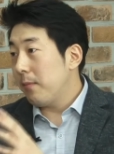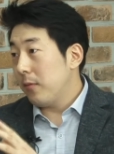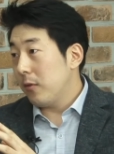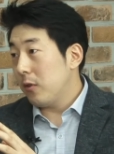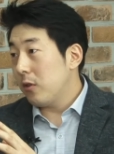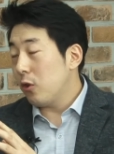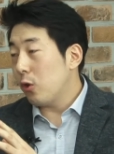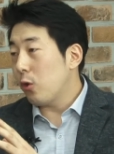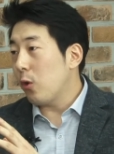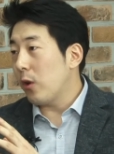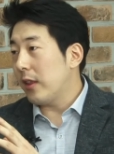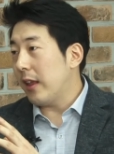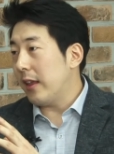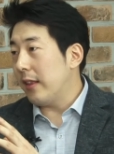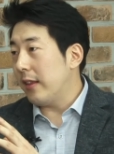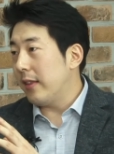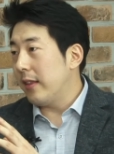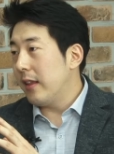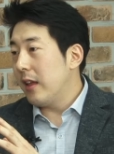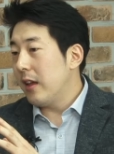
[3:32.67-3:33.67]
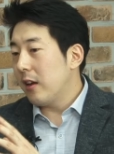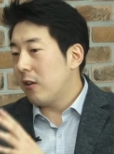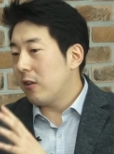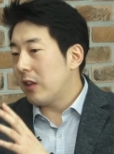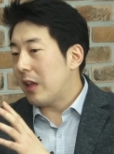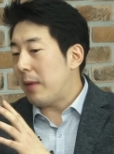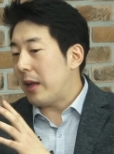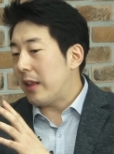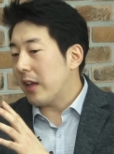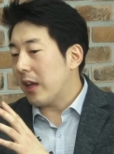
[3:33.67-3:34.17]
적용이 되는
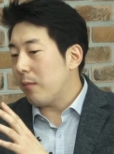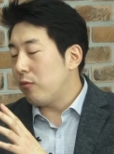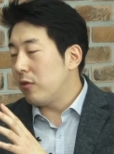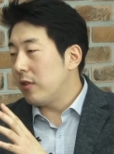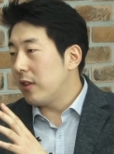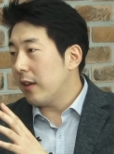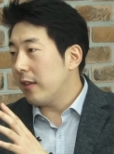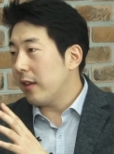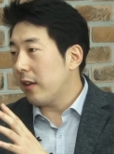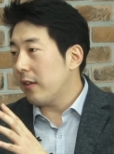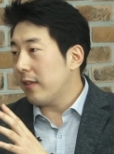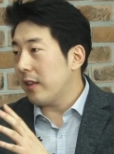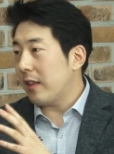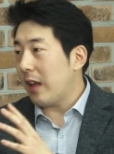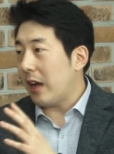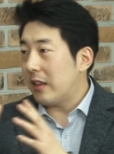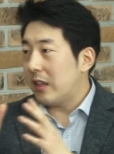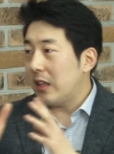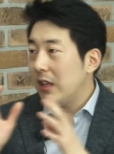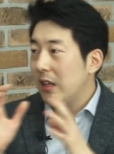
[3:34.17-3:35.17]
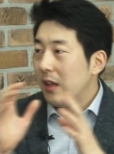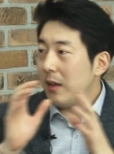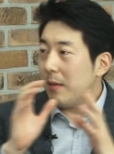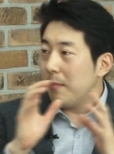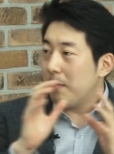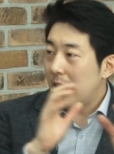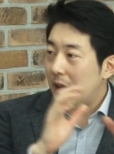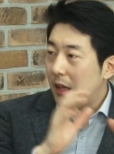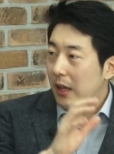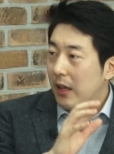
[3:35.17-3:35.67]
그러다 만약에 문제가 생겼을 때 다시
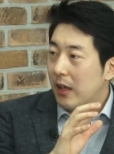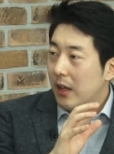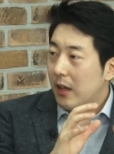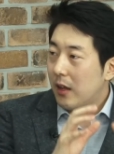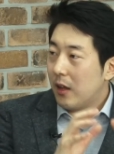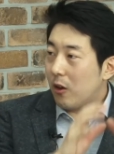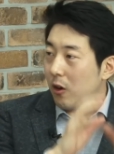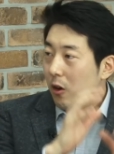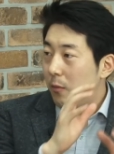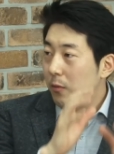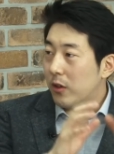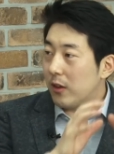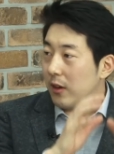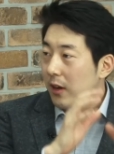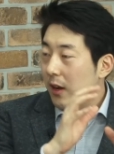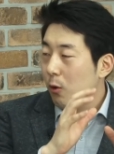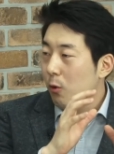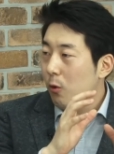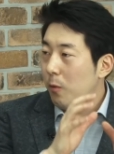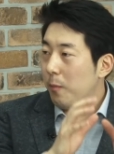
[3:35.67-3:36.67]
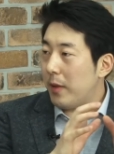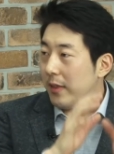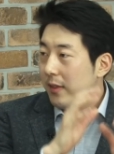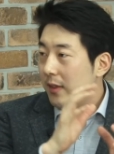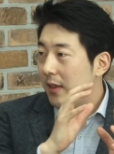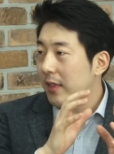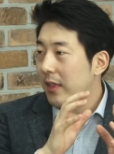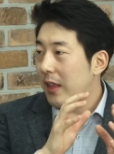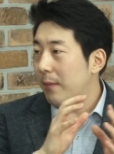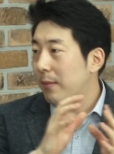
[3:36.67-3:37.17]
빨리 검증을 하고
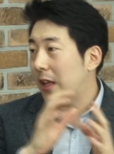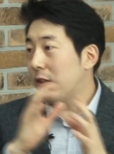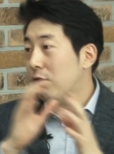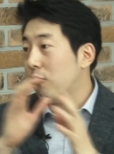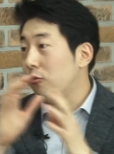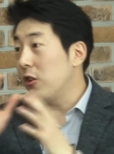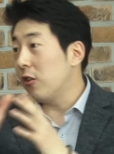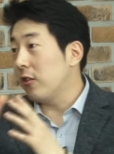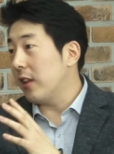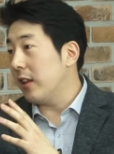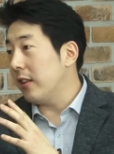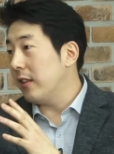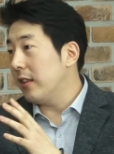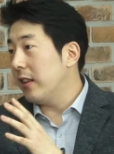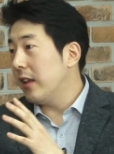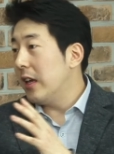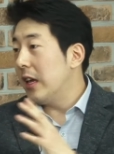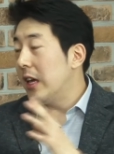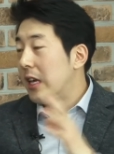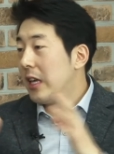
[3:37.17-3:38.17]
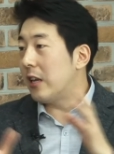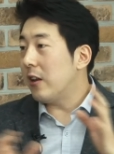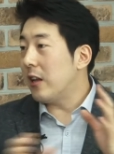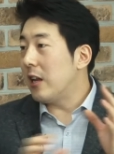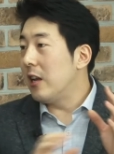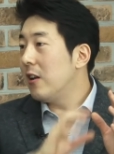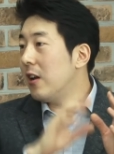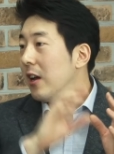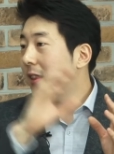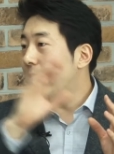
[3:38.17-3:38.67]
패치한 다음 다시 운영되는 네네. 이런
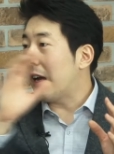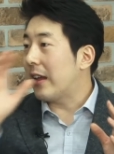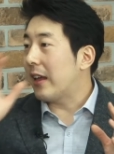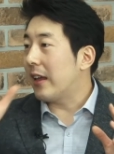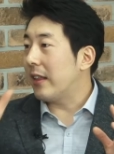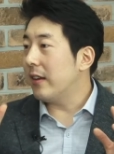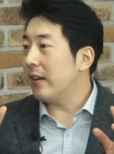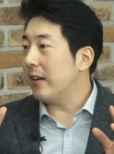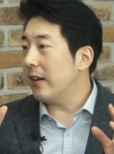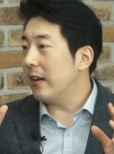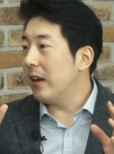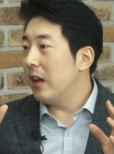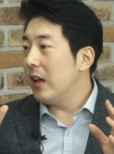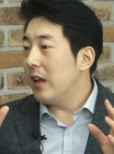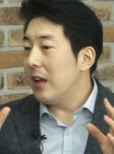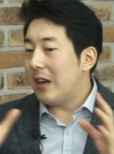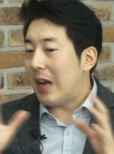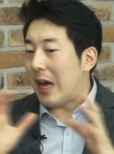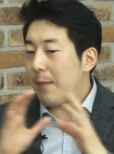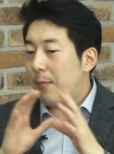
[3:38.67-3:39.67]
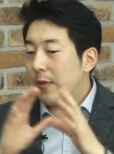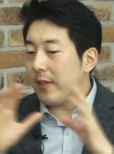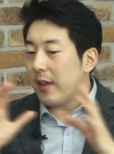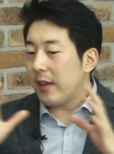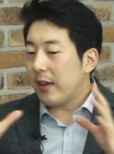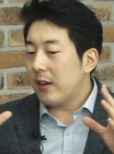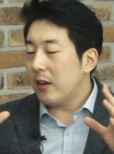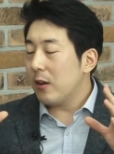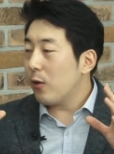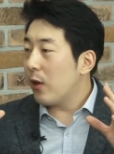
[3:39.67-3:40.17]
일련의 단계들을 네. 라이프
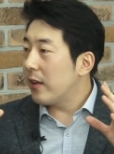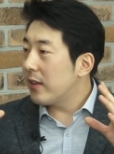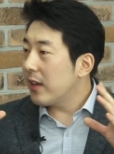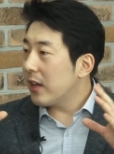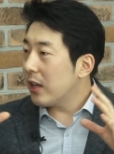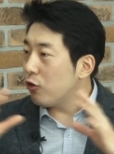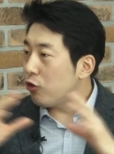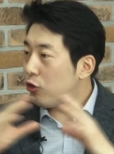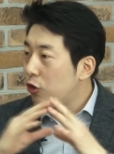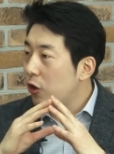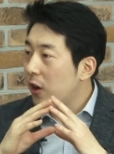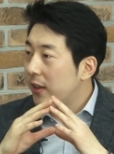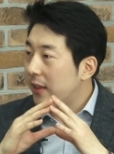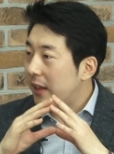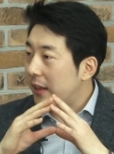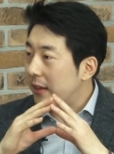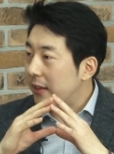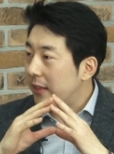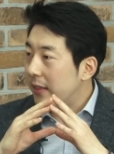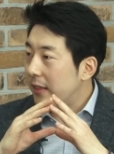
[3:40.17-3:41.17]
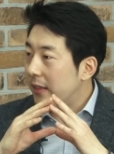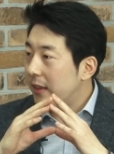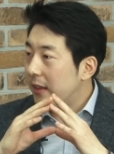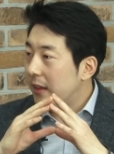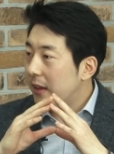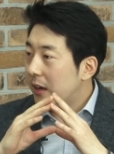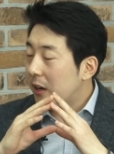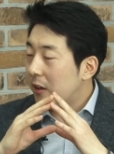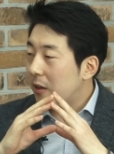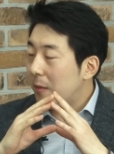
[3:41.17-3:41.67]
사이클을 굉장히 줄여야 되는
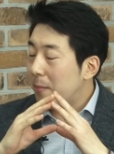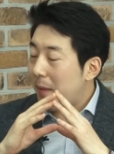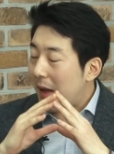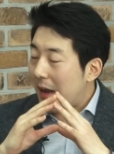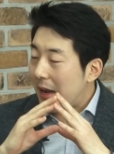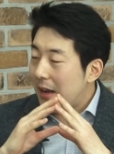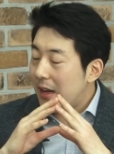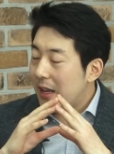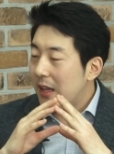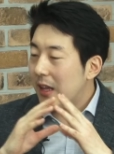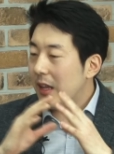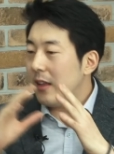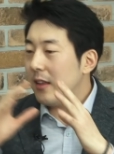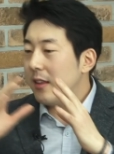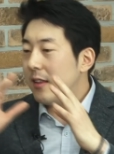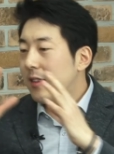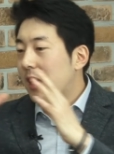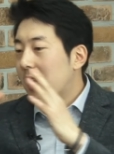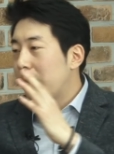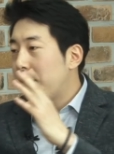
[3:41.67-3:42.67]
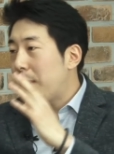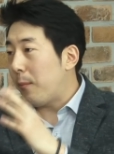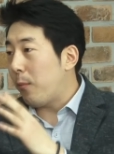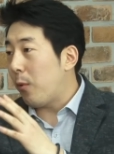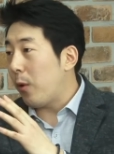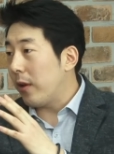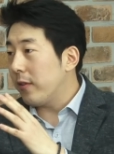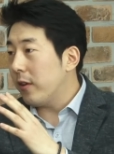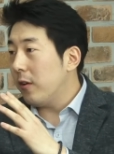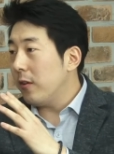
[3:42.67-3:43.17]
네. 그래서 빨리 시장에
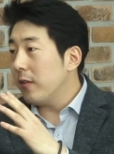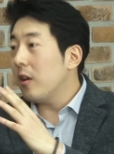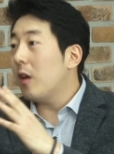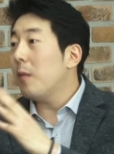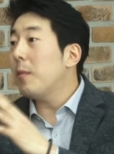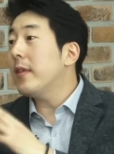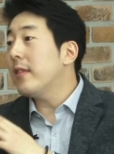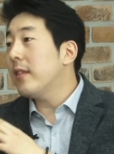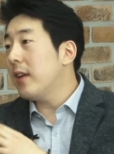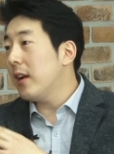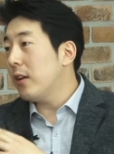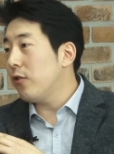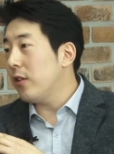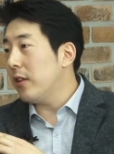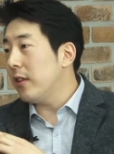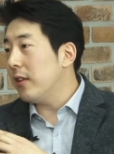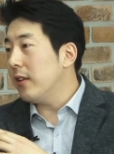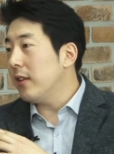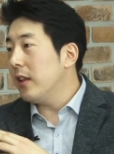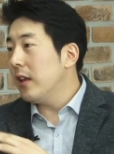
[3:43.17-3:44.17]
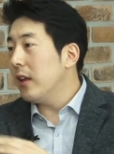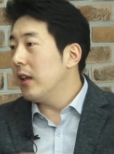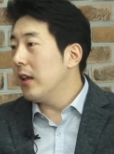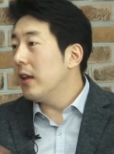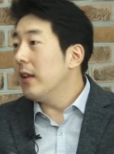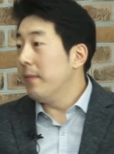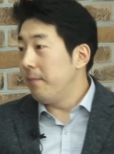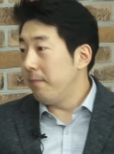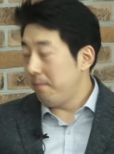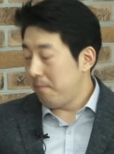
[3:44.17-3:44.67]
배포해서 서비스를 할 수 있는
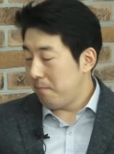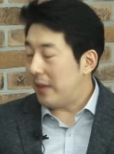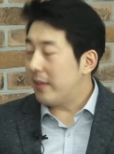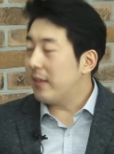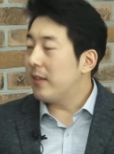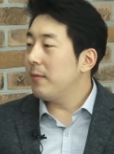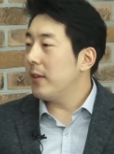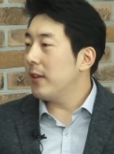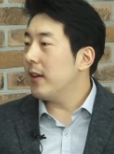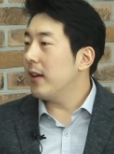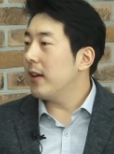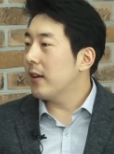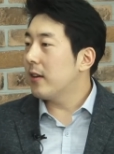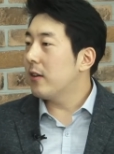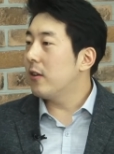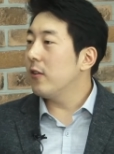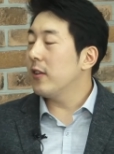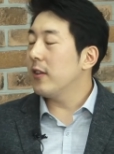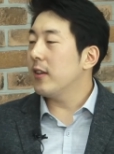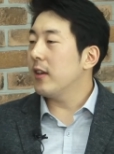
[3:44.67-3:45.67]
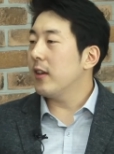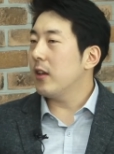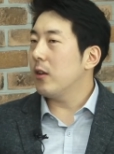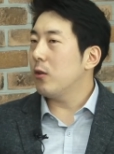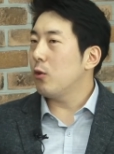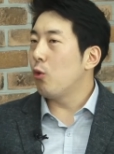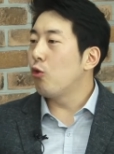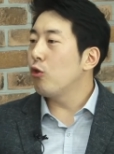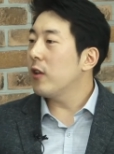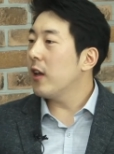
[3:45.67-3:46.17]
비즈니스화 시키는 맞습니다. 음. 그런 이제
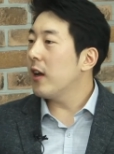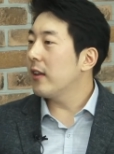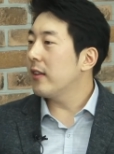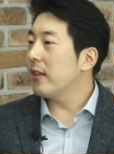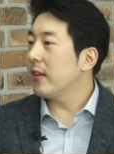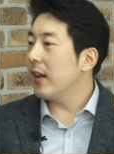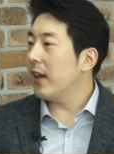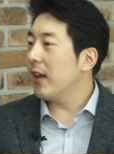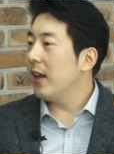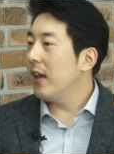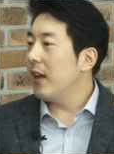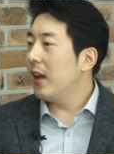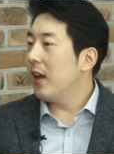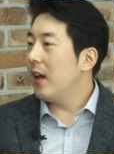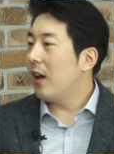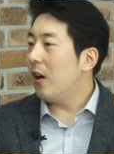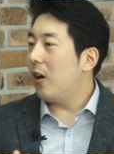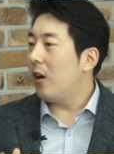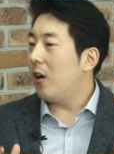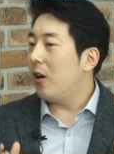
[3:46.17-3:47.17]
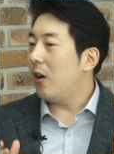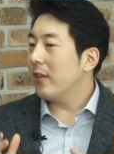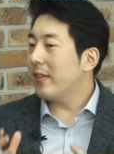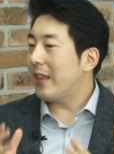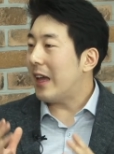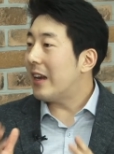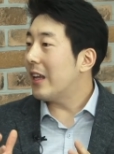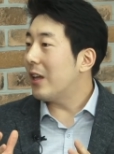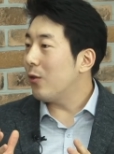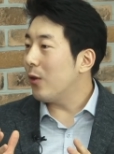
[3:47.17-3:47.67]
요구 사항들에 어,
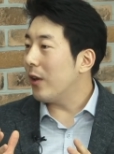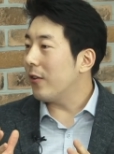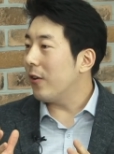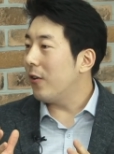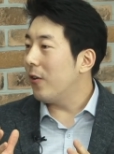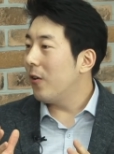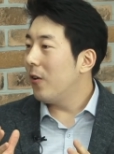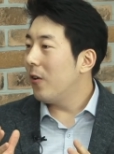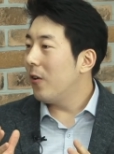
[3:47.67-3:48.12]
따르기 위해서